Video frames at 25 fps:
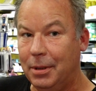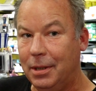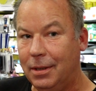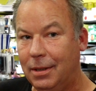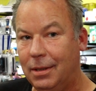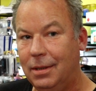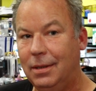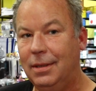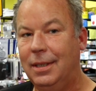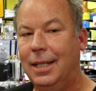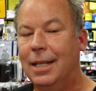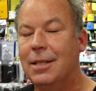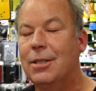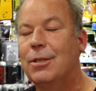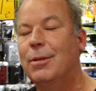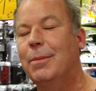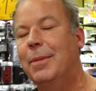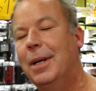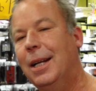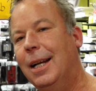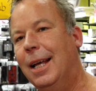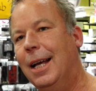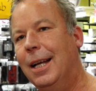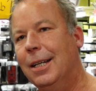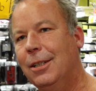bin ein ganz
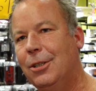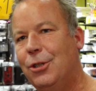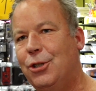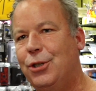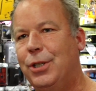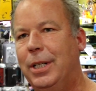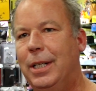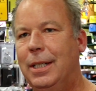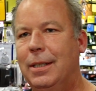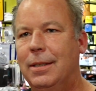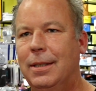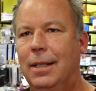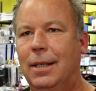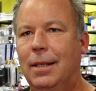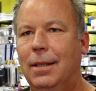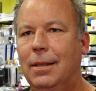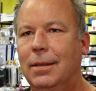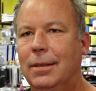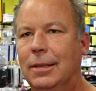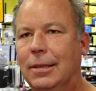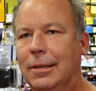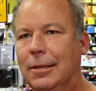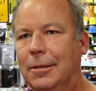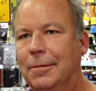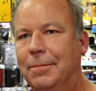normaler
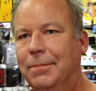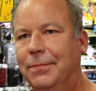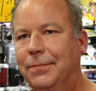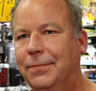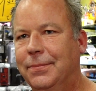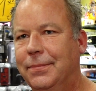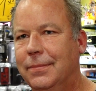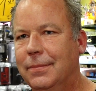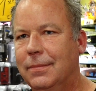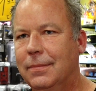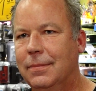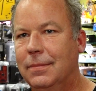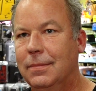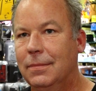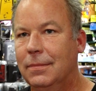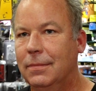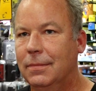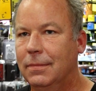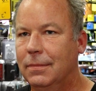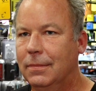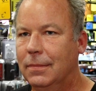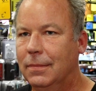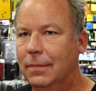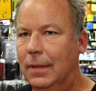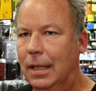Angestellter, ähm,
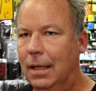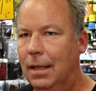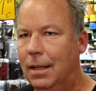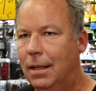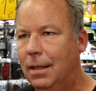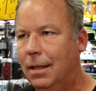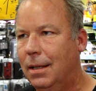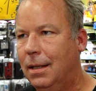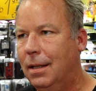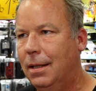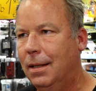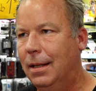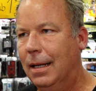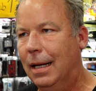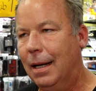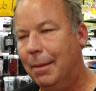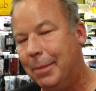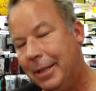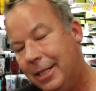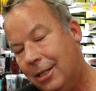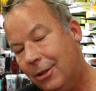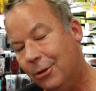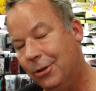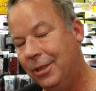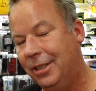
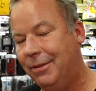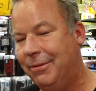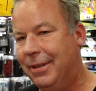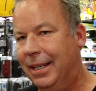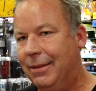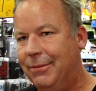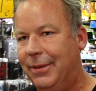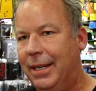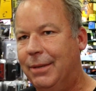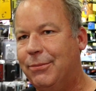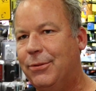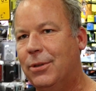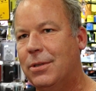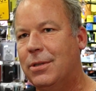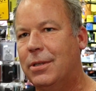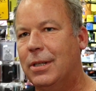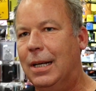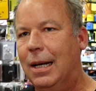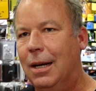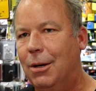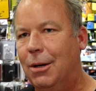arbeite auch nicht weit weg von zu